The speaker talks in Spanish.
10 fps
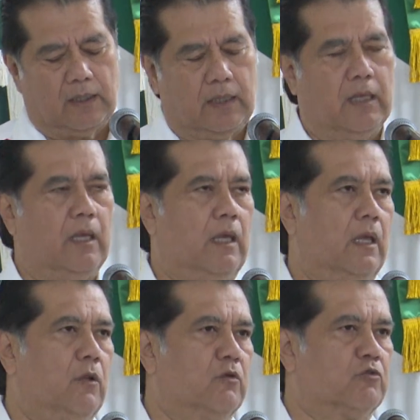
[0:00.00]

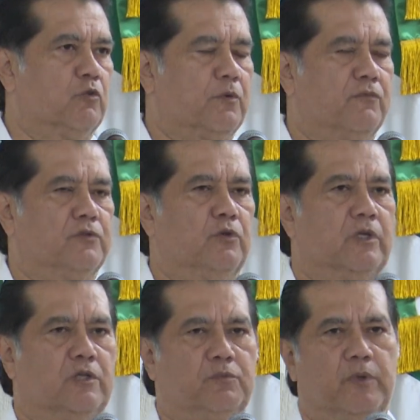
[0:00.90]
que nuestros
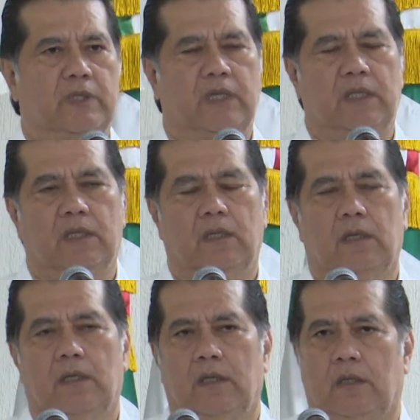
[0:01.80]
profesores puedan
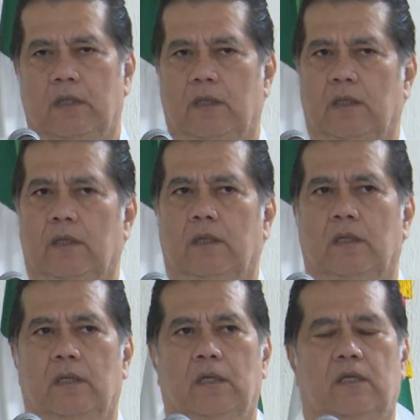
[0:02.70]
eh,
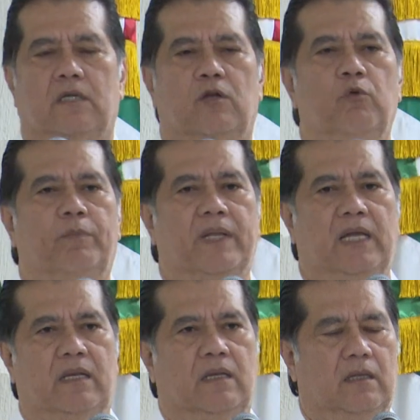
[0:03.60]

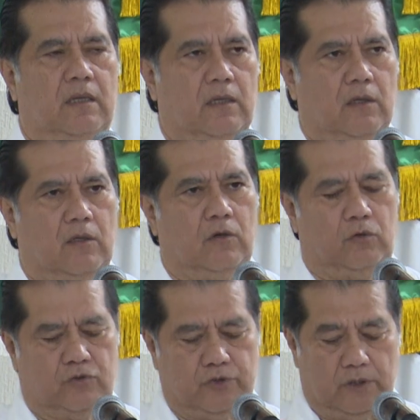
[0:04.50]
recuperar
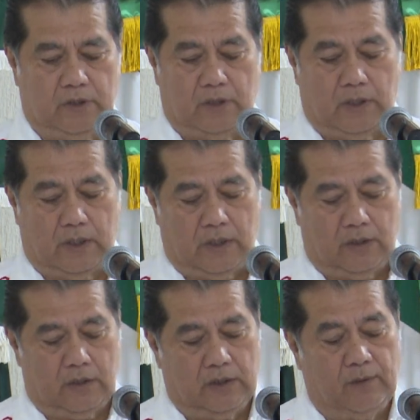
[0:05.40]
los
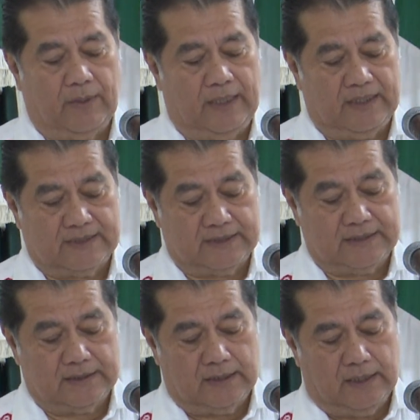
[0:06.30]
eh,
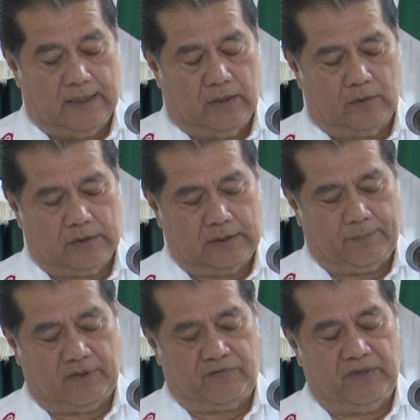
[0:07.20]
niveles de
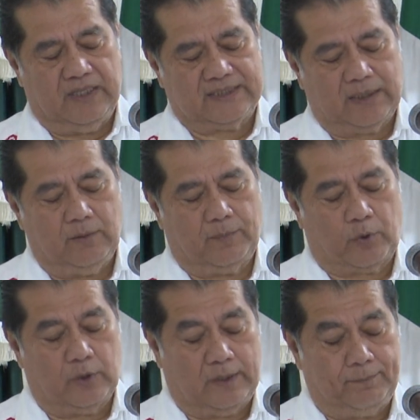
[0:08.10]
perfil de sable
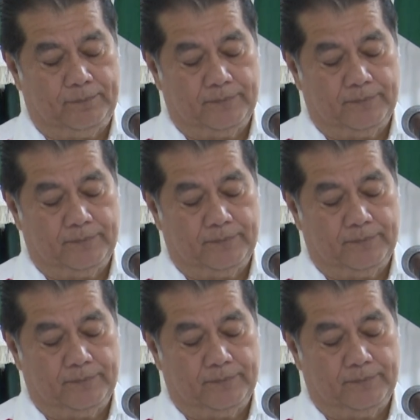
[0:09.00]
PRODEP.